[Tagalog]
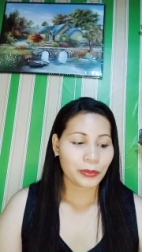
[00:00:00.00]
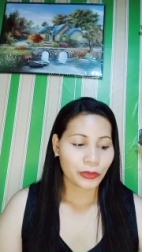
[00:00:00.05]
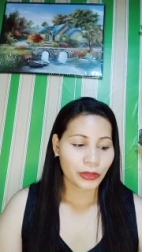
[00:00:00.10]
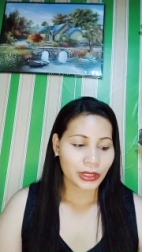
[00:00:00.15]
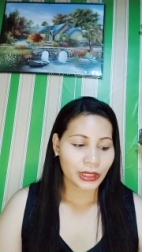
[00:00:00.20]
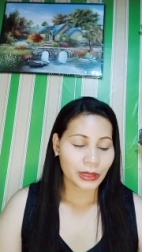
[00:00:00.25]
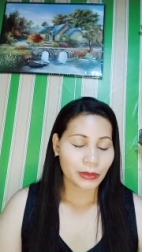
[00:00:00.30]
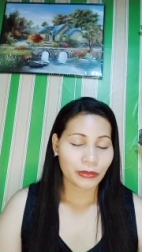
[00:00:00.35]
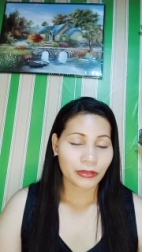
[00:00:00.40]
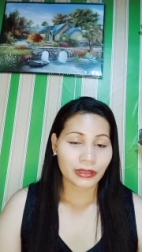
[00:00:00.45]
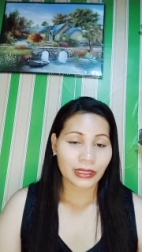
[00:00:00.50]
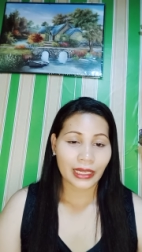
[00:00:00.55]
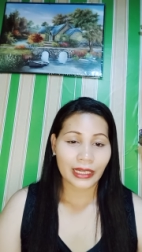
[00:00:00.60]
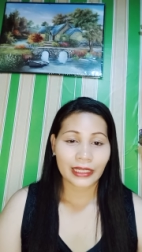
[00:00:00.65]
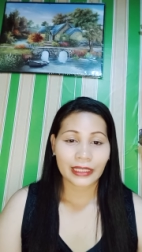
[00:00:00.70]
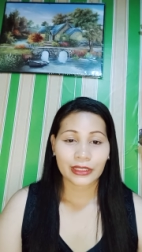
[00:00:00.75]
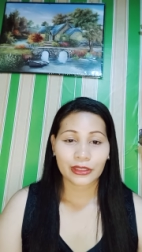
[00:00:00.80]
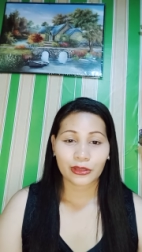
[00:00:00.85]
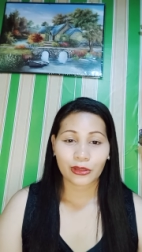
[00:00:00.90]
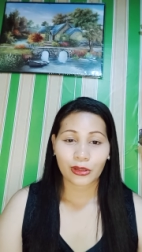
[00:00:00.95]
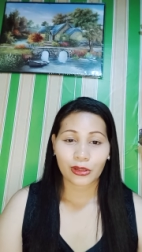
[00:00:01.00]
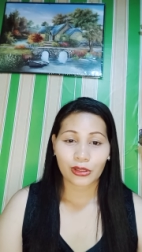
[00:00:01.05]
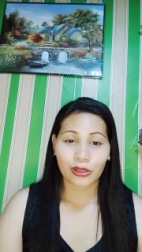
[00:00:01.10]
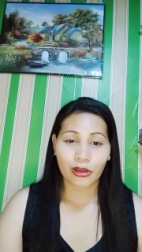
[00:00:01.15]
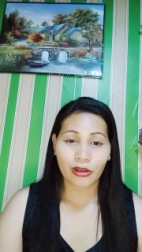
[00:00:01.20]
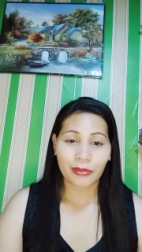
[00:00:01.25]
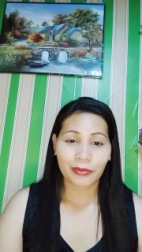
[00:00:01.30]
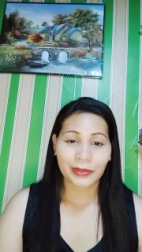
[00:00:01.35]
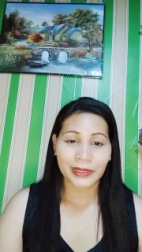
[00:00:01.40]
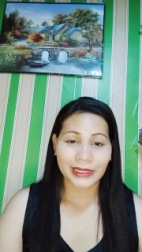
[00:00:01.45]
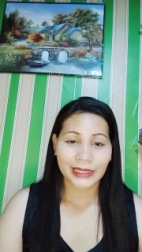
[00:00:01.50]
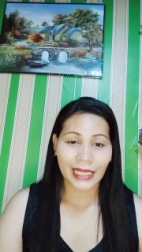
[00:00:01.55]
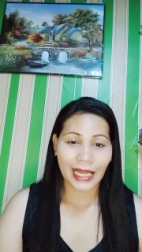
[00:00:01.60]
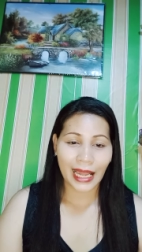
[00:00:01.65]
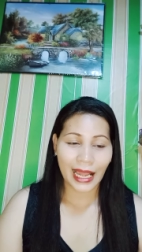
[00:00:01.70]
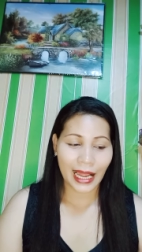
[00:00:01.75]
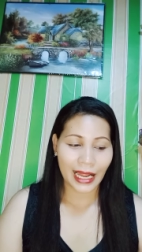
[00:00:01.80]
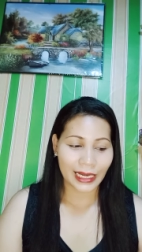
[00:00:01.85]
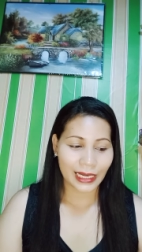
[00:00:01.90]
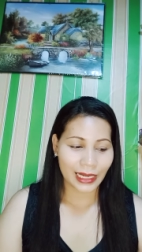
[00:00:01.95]
pwede mo na itong
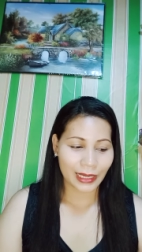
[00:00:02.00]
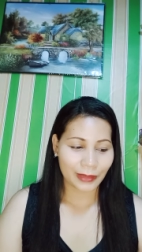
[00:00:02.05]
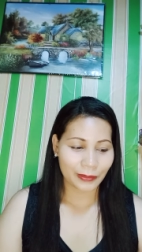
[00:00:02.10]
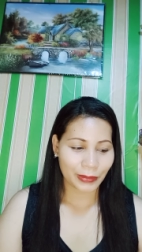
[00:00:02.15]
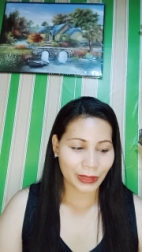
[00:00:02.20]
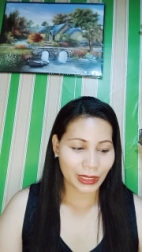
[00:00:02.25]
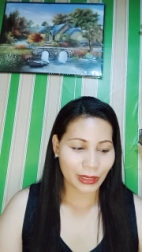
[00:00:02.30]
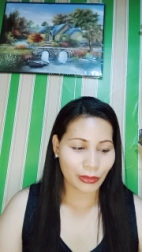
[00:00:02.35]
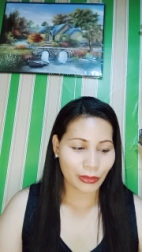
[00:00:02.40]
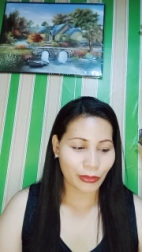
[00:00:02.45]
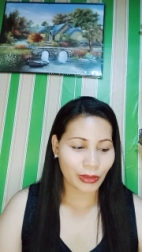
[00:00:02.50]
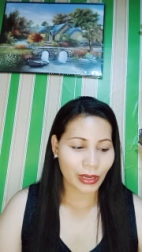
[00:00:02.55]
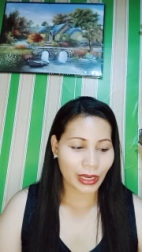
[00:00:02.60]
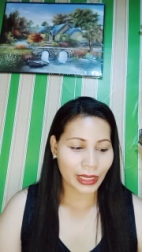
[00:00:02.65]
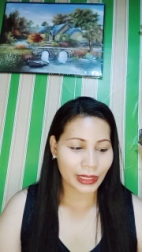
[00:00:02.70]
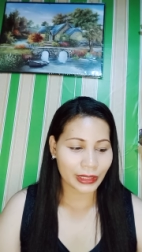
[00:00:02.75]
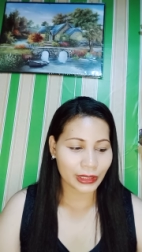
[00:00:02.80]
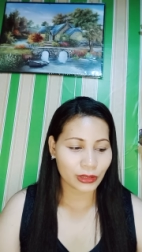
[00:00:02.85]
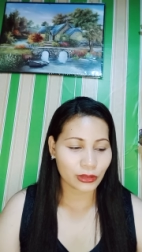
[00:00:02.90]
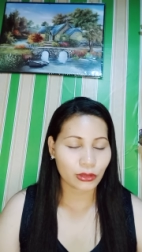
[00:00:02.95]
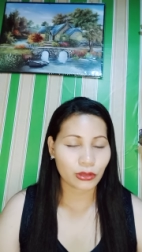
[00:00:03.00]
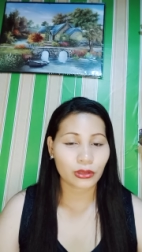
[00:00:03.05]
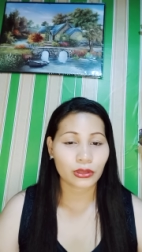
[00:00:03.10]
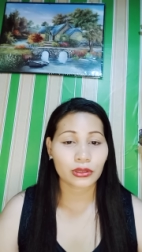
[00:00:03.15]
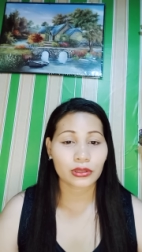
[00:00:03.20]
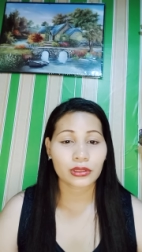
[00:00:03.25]
umpisahan ang paggawa nito.